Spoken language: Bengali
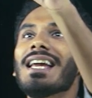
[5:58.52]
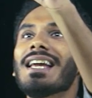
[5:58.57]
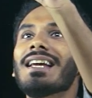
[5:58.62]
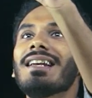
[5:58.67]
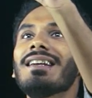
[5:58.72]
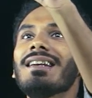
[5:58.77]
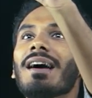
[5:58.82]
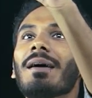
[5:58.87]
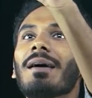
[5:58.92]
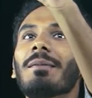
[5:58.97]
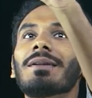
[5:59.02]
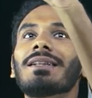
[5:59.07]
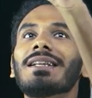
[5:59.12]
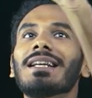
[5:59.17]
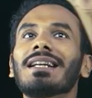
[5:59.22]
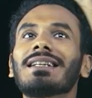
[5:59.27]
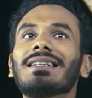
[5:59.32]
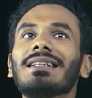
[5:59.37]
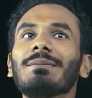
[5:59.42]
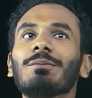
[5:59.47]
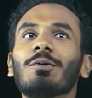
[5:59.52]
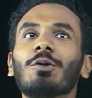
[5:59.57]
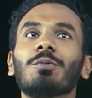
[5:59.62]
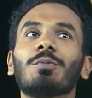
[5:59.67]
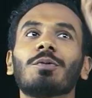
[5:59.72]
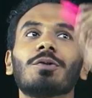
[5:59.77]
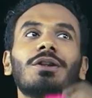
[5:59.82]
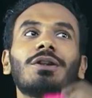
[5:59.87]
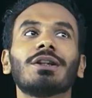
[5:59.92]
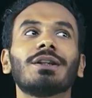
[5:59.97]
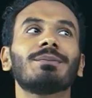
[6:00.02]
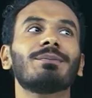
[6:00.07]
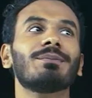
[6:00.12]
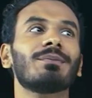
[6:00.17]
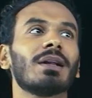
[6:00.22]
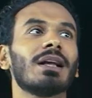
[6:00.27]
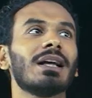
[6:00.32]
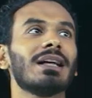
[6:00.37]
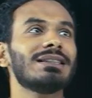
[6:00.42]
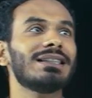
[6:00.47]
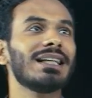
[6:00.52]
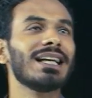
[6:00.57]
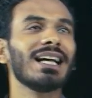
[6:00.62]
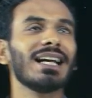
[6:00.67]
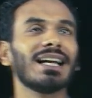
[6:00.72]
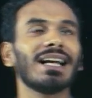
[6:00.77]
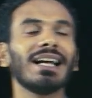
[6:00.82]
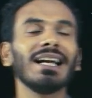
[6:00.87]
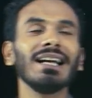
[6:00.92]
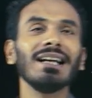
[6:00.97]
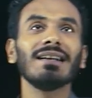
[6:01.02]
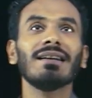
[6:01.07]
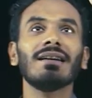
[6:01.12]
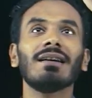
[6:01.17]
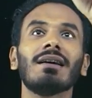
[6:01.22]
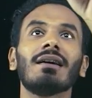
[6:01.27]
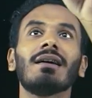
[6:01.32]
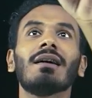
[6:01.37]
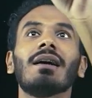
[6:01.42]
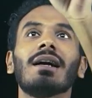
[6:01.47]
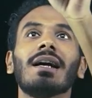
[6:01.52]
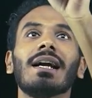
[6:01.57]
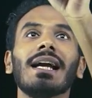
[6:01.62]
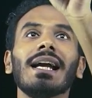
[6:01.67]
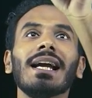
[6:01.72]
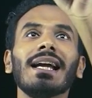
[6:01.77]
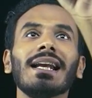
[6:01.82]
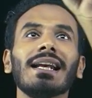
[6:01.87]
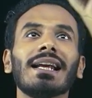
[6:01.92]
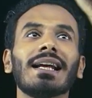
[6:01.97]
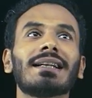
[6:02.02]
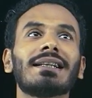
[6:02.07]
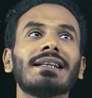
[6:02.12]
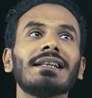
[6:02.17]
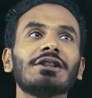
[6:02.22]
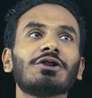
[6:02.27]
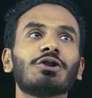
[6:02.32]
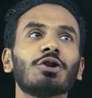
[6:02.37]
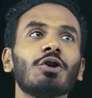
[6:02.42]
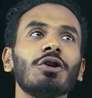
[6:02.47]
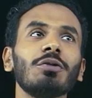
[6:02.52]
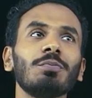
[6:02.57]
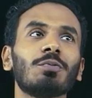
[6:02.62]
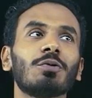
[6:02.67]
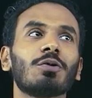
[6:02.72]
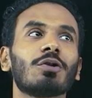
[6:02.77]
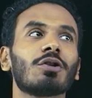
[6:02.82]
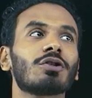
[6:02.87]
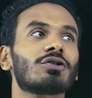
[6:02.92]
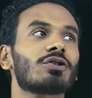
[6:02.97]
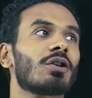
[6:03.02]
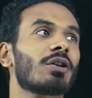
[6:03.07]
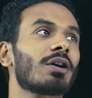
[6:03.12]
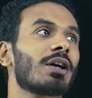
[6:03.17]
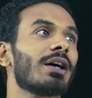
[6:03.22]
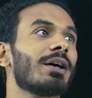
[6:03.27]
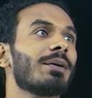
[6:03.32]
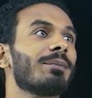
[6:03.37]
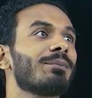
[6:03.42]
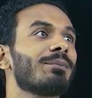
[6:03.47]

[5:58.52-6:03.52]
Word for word: এ এন আমাদের একটি বহুপতি যেখানে এন একটি জোর পূর্ণ সংখ্যা